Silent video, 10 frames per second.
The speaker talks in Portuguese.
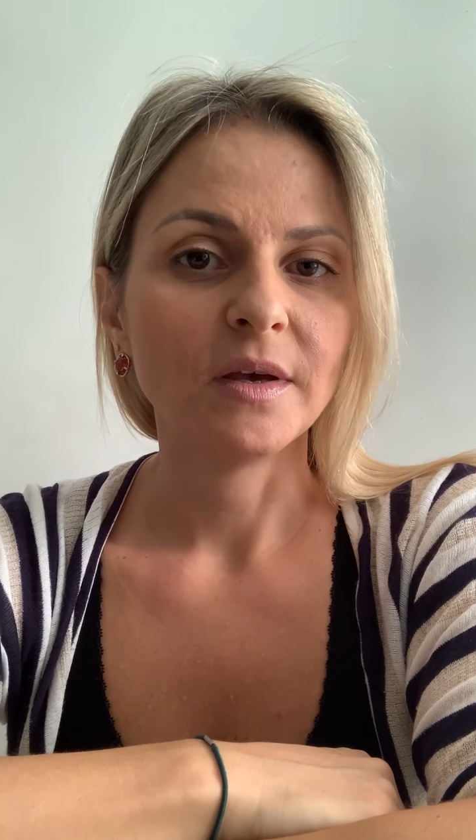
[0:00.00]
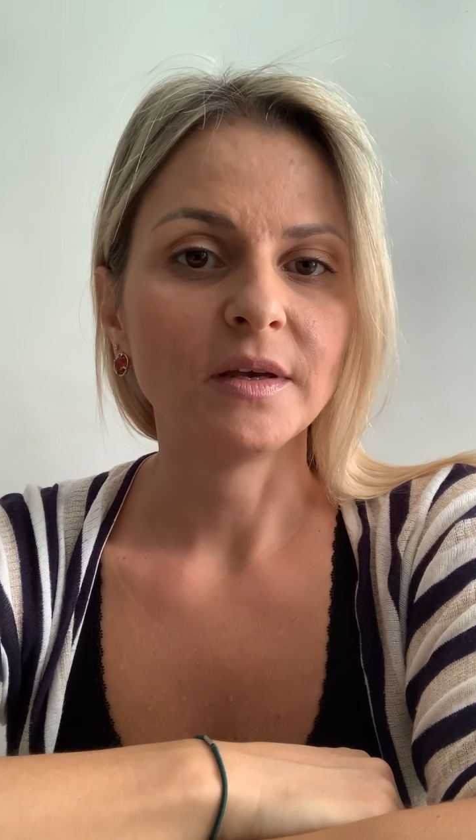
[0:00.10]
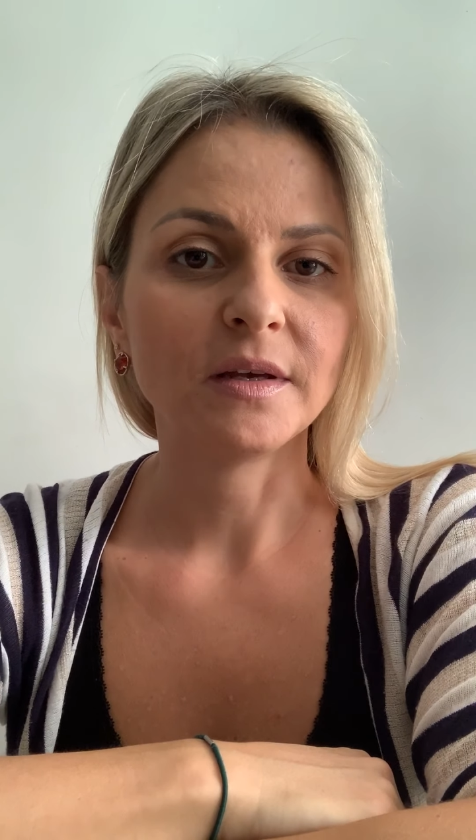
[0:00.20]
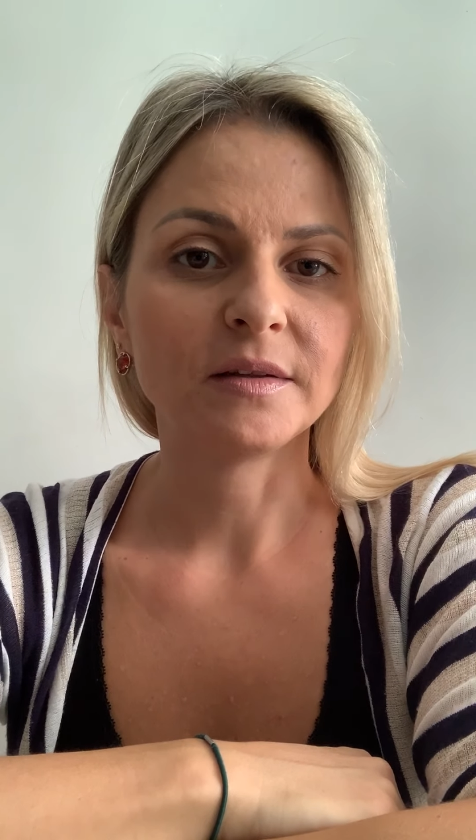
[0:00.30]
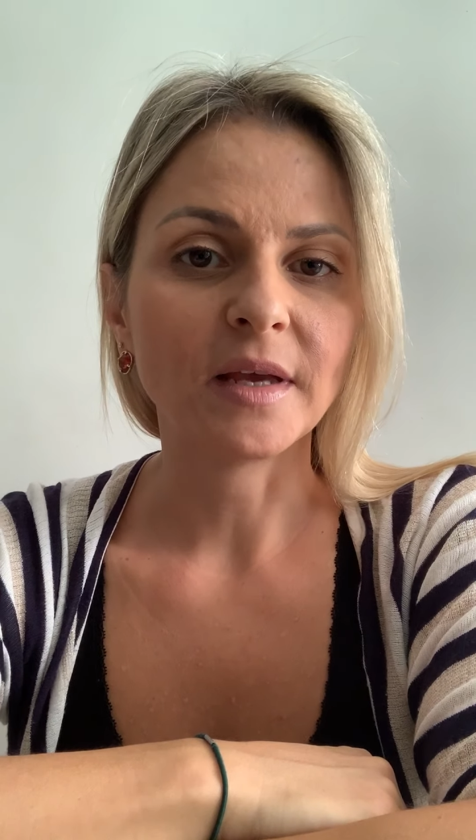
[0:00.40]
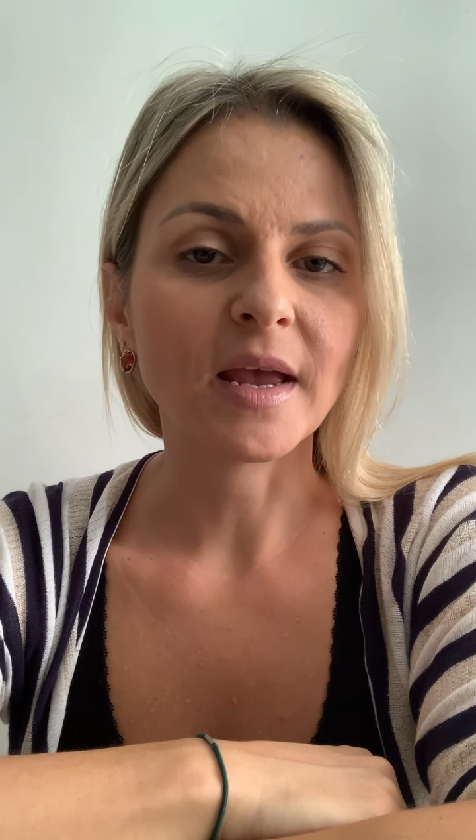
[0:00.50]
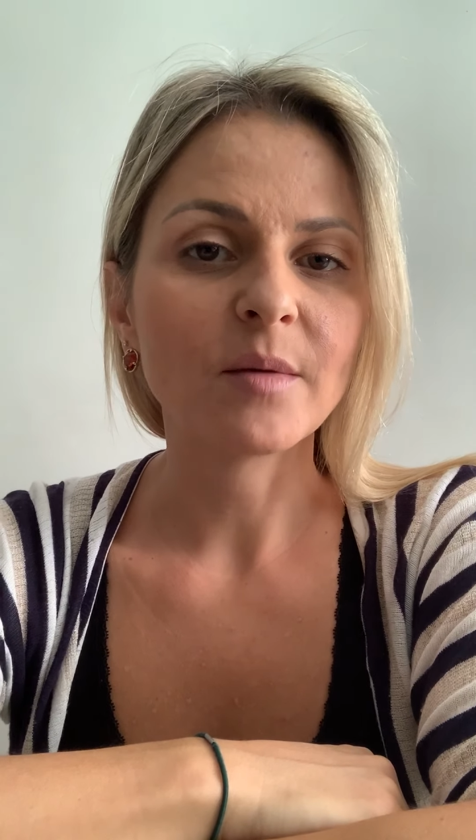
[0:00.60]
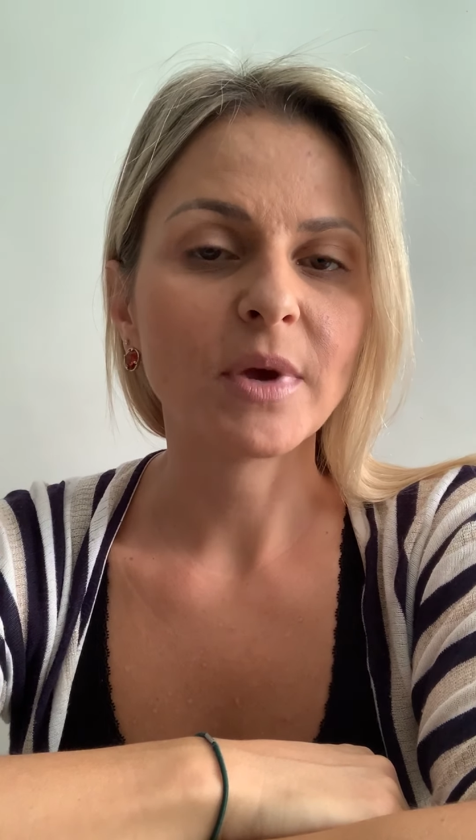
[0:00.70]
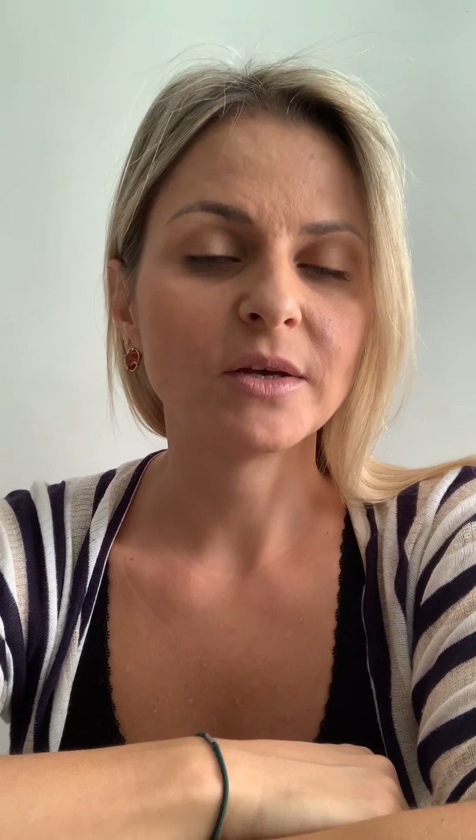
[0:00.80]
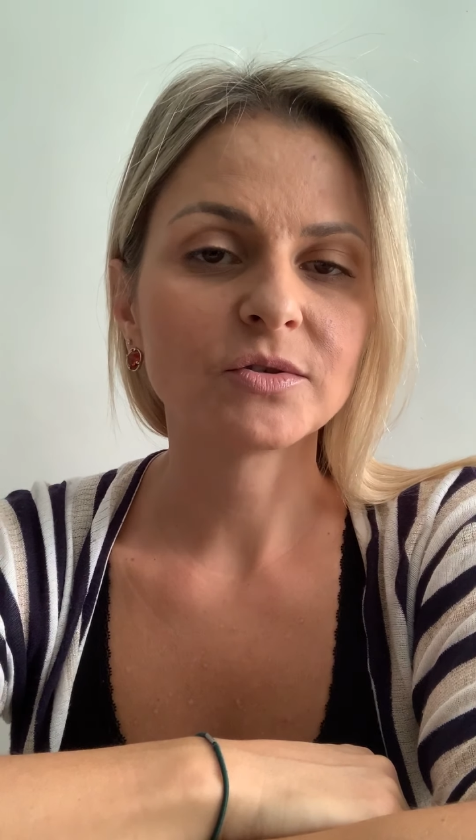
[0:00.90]
é, tenha em
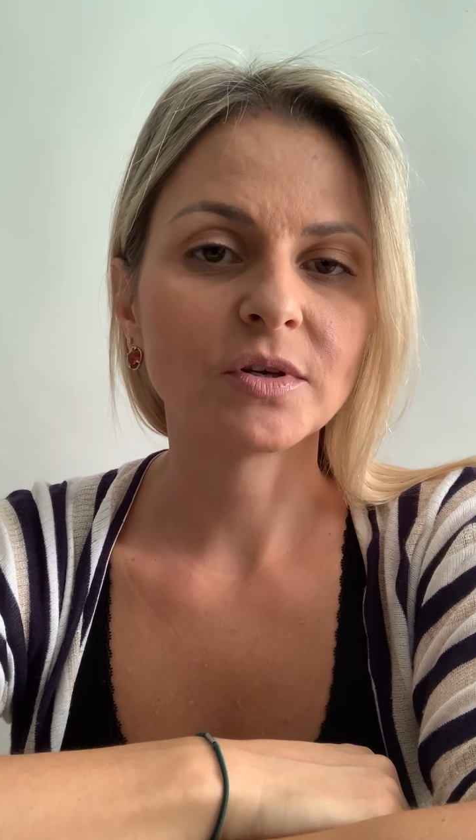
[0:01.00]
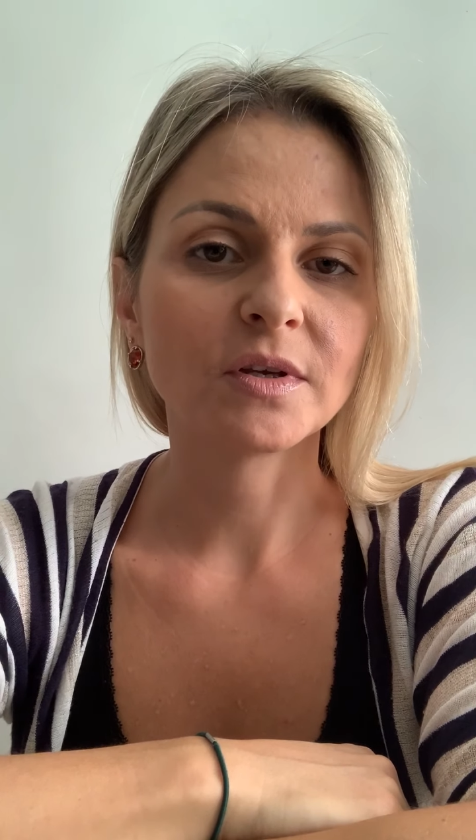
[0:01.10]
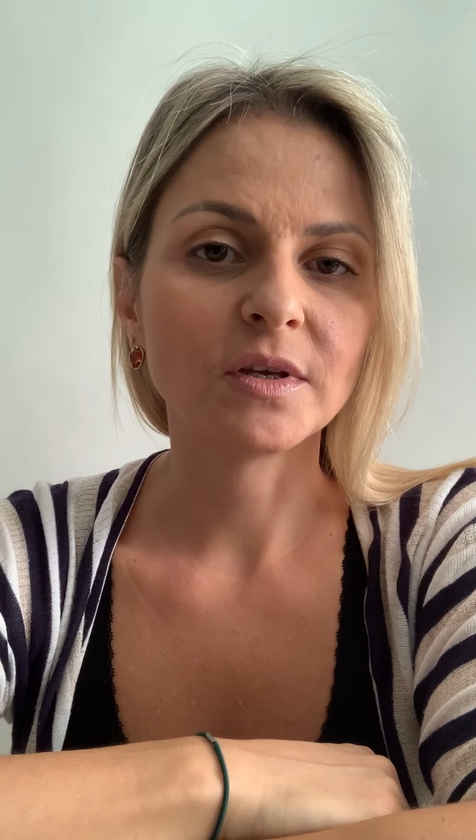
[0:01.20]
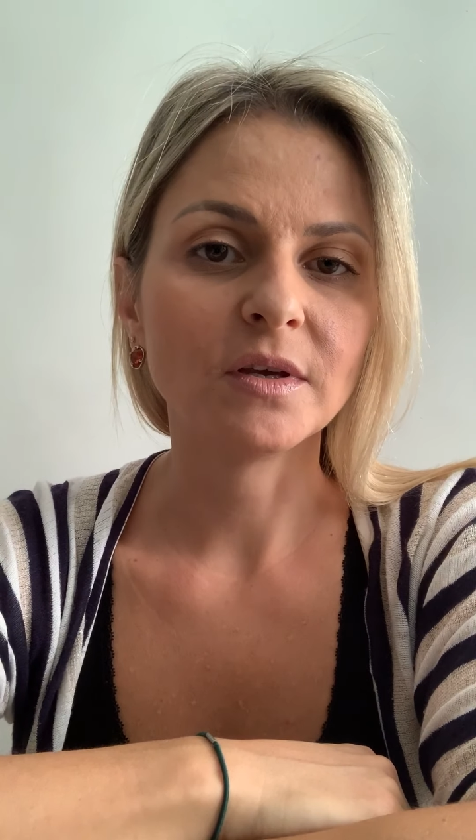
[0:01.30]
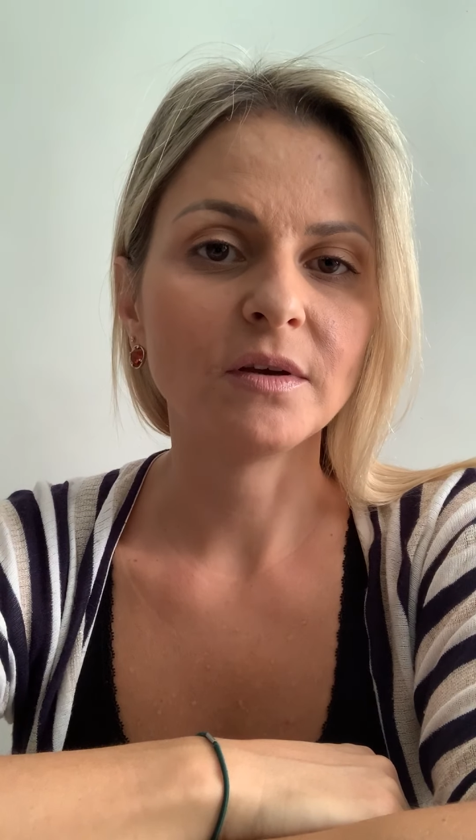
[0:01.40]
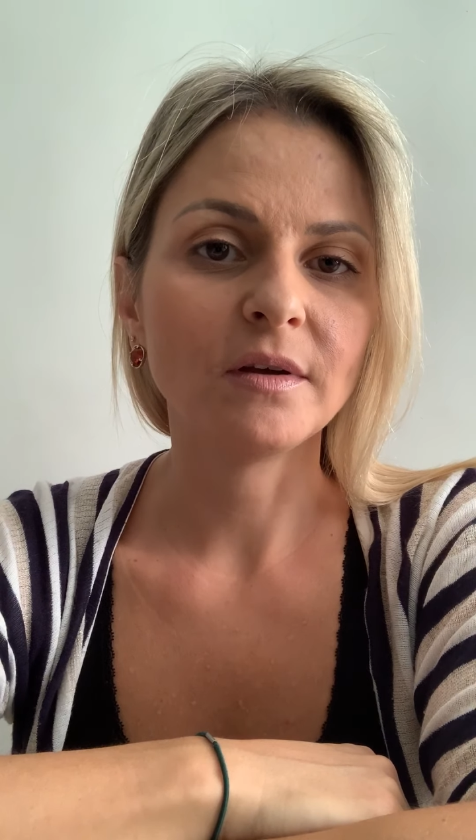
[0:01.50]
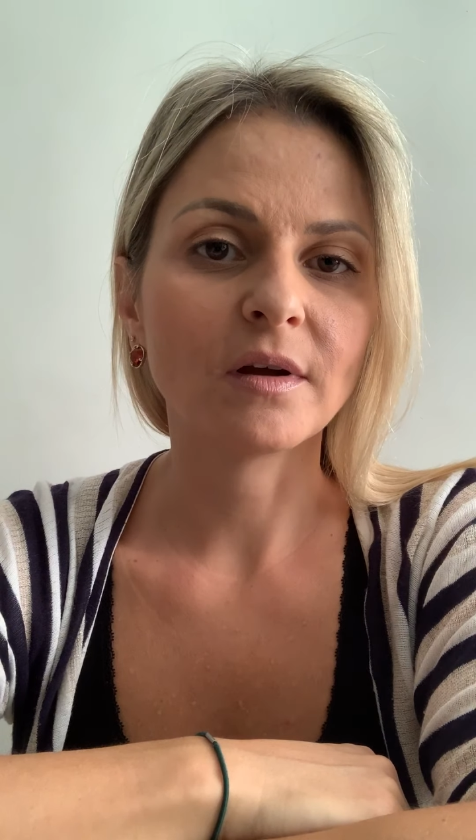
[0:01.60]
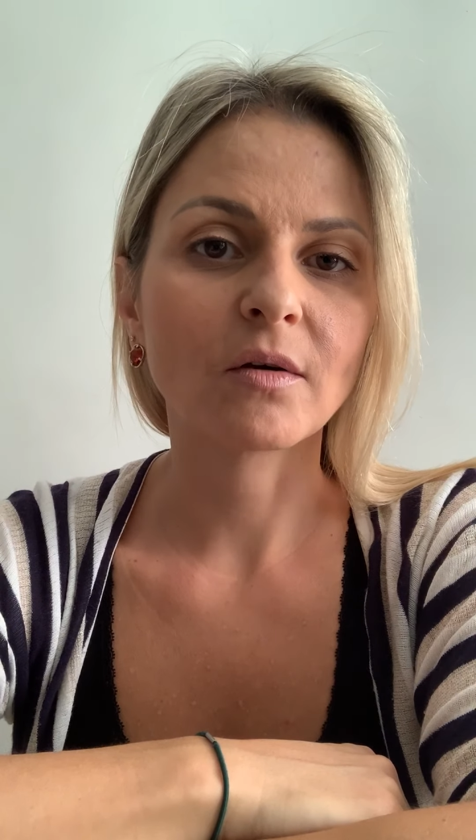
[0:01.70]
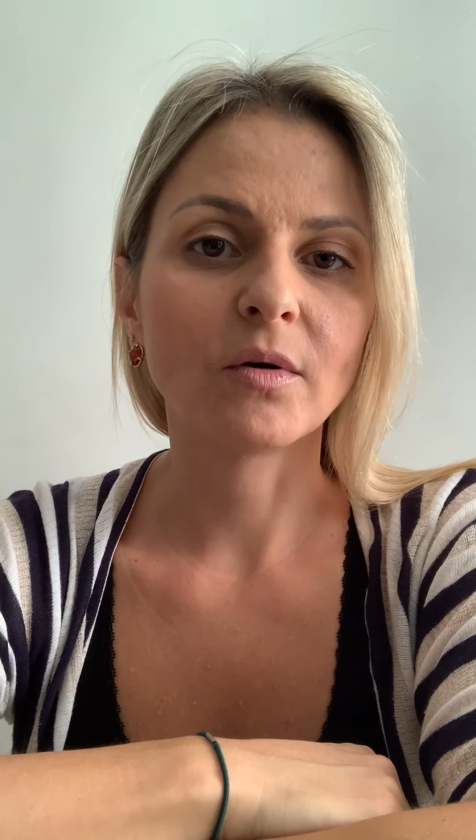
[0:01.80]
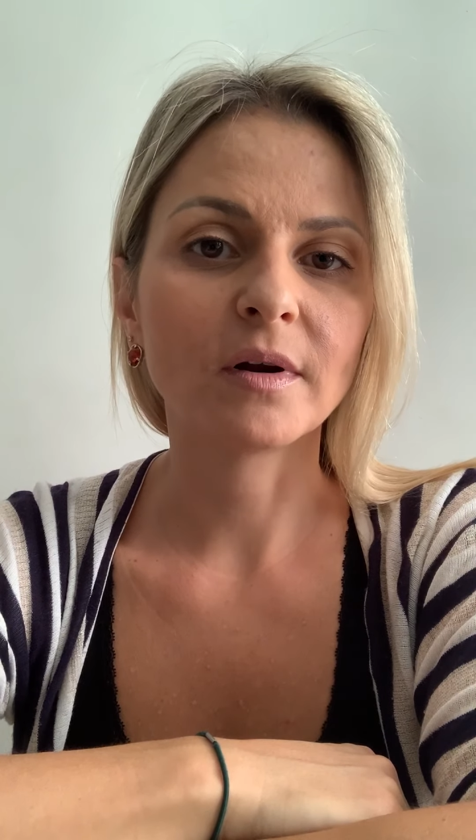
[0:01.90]
mente que
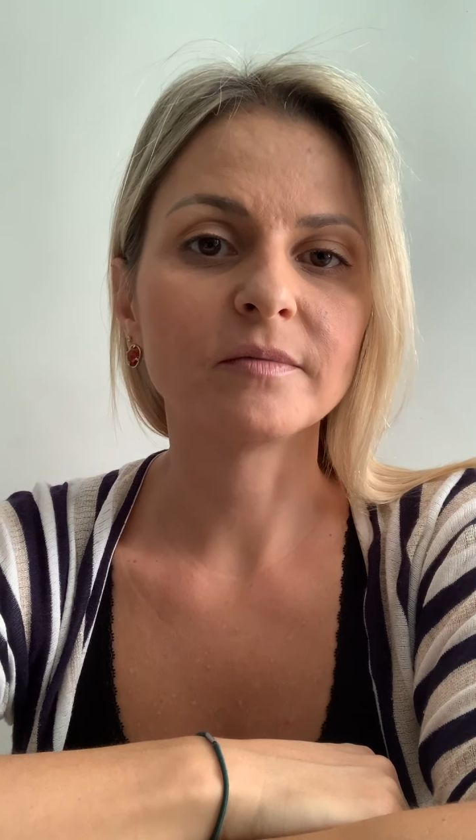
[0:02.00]
agora